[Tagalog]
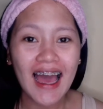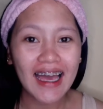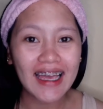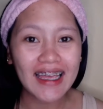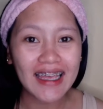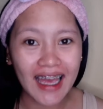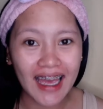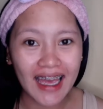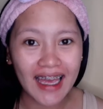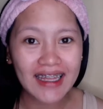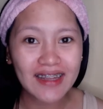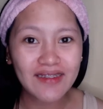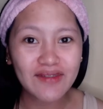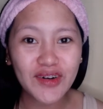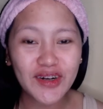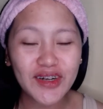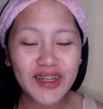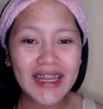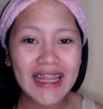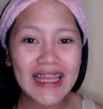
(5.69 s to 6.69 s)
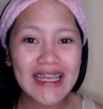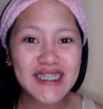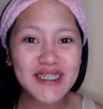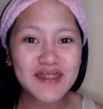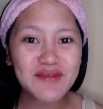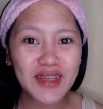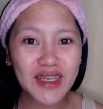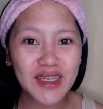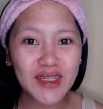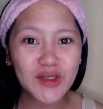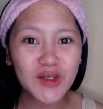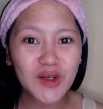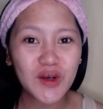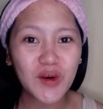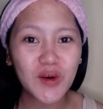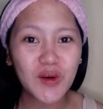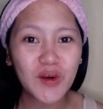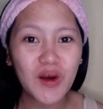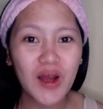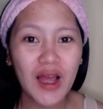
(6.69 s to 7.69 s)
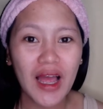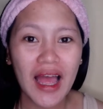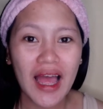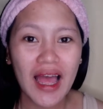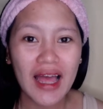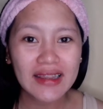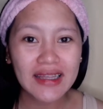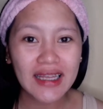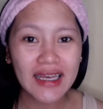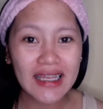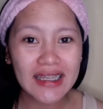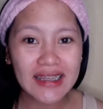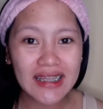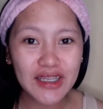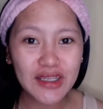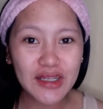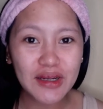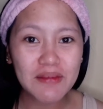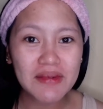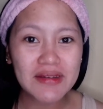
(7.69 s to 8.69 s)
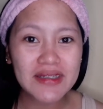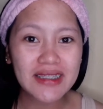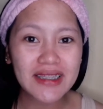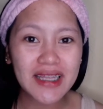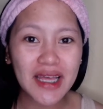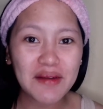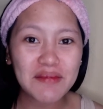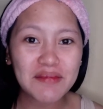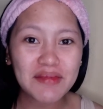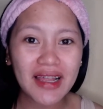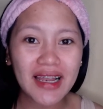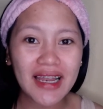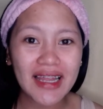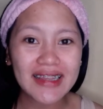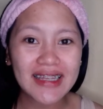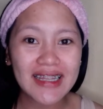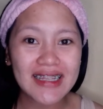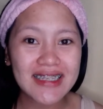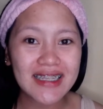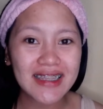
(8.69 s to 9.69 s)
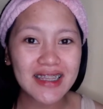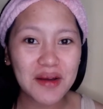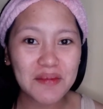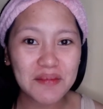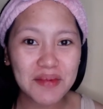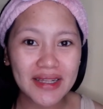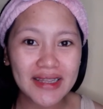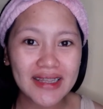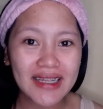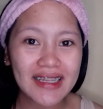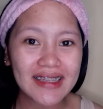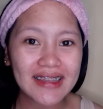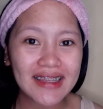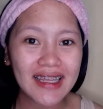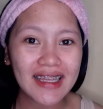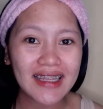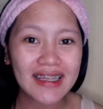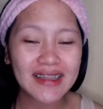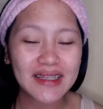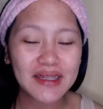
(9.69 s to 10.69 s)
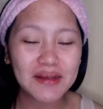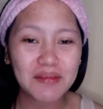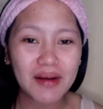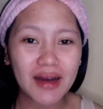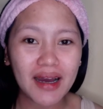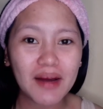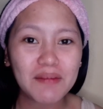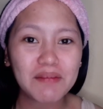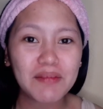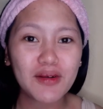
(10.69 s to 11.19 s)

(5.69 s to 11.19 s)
Ayan, for today's video, nakita niyo naman sa thumbnail and din sa topic natin, 'di ba?